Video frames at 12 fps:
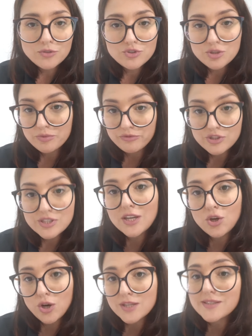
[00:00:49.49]
do tipo
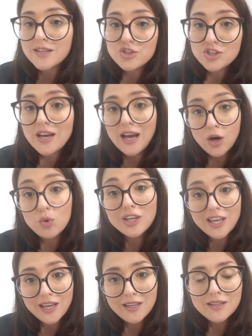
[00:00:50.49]
você gosta de
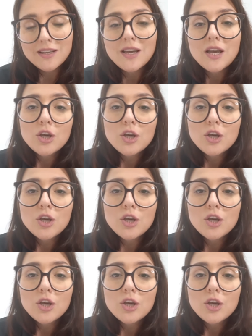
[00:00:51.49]
alguém,